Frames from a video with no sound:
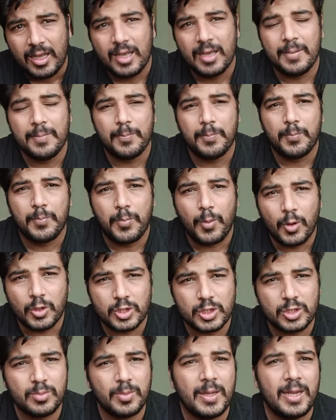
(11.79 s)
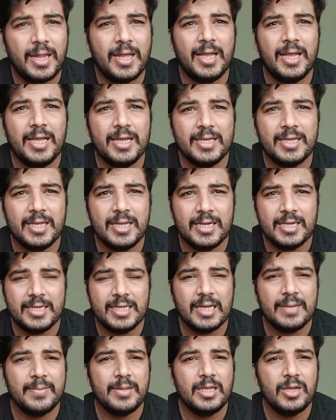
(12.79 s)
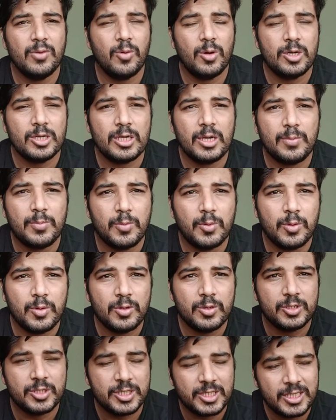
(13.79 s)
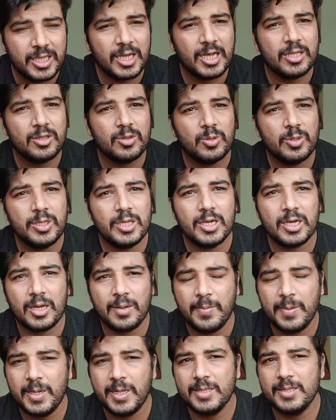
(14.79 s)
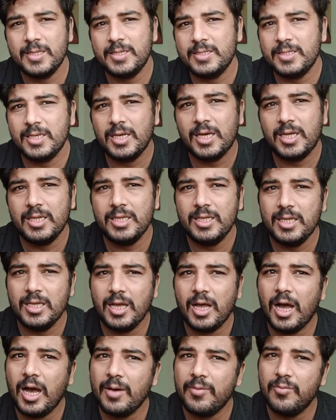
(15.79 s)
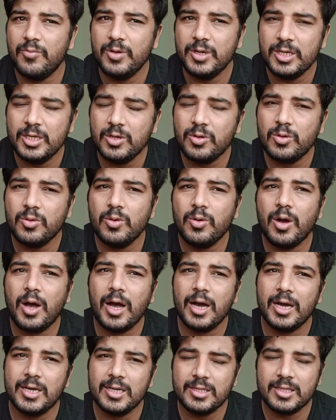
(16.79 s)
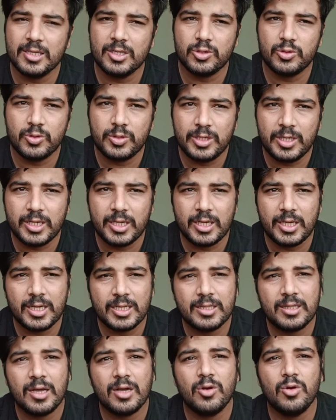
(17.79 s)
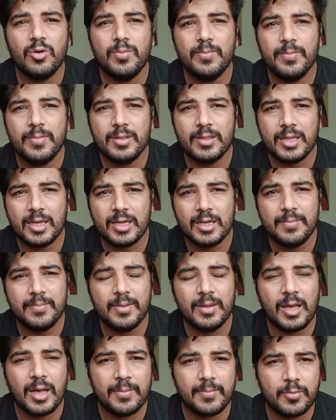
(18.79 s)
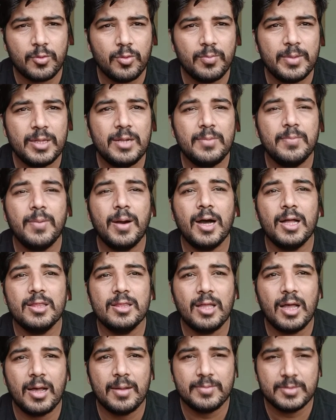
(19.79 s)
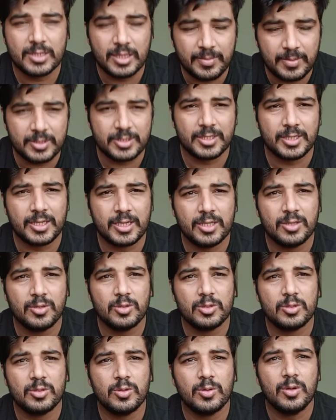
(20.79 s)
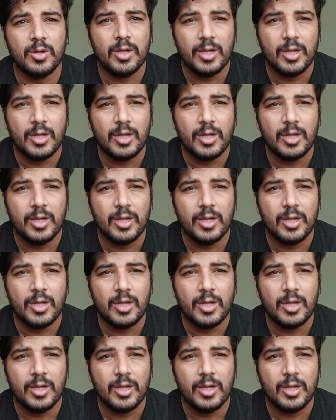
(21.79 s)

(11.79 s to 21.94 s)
इम्पॉसिबल है कि इंडिया में ये वर्ल्ड कप हो जी हाँ तो ये खबरें अंदर से आ रही हैं आप वीडियो को आखिर तक जुड़िए रहेगा ताको ताकि आपको मेरी बात आप समझ सकें दोस्तों